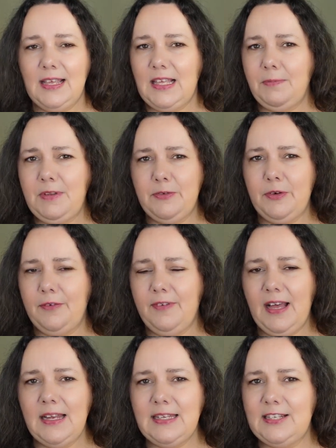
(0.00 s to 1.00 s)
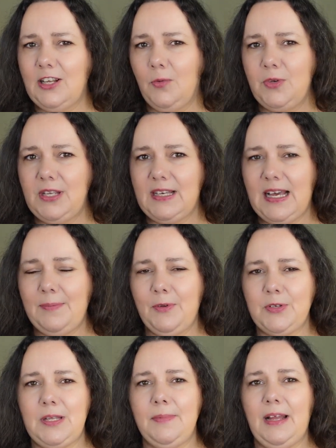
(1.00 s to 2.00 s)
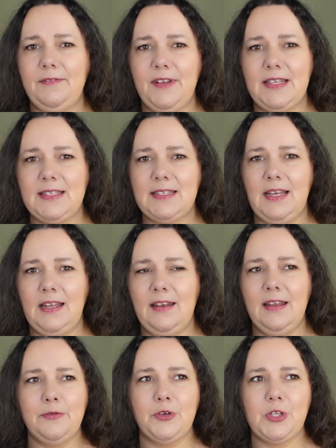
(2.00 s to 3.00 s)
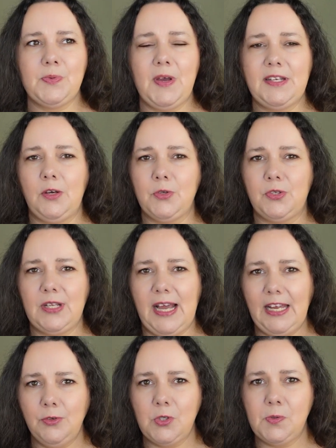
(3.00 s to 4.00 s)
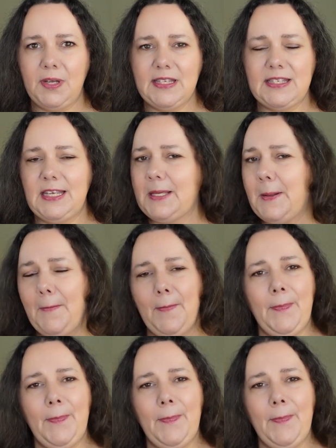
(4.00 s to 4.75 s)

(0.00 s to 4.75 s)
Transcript: Ich habe die verwahrt. Ich glaube, die kamen aus dem Adventskalender von 2021.